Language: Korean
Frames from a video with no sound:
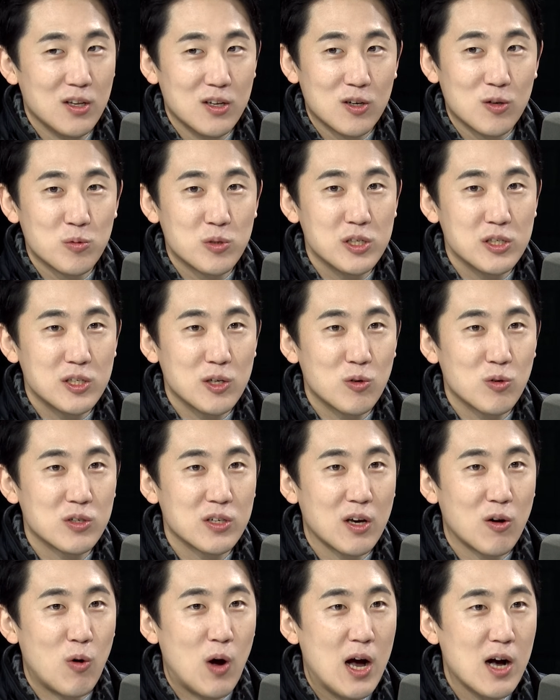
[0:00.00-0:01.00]
그럼 실제로
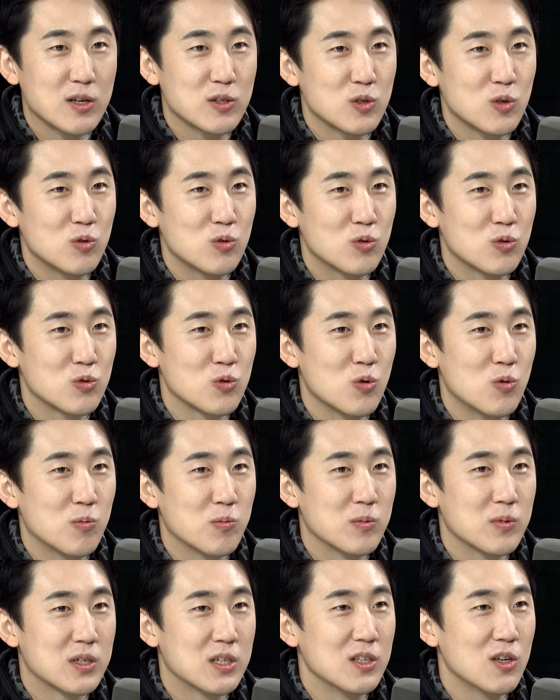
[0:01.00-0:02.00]
그게 과학적으로
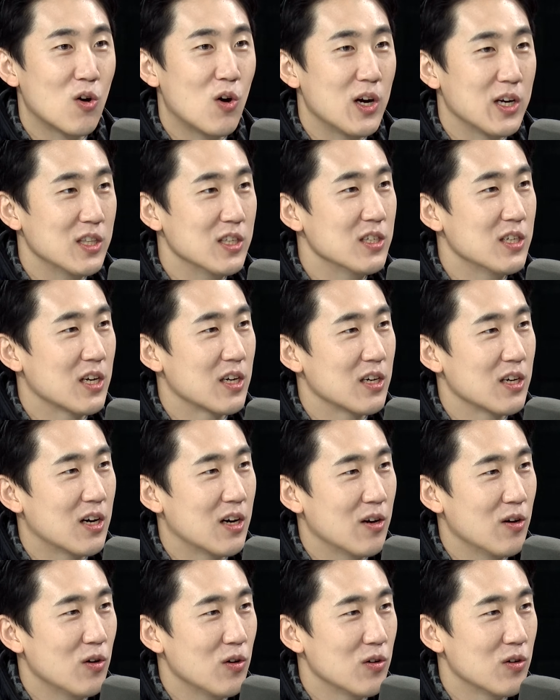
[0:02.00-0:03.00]
좀 근거가 있는
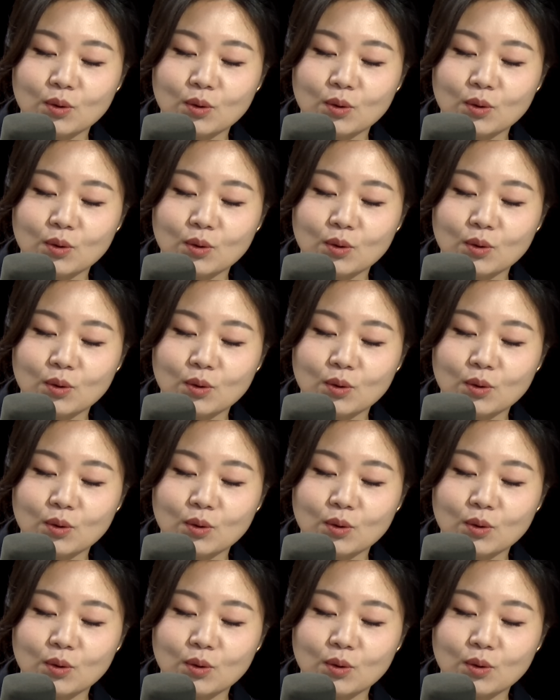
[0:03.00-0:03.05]
얘기인가요?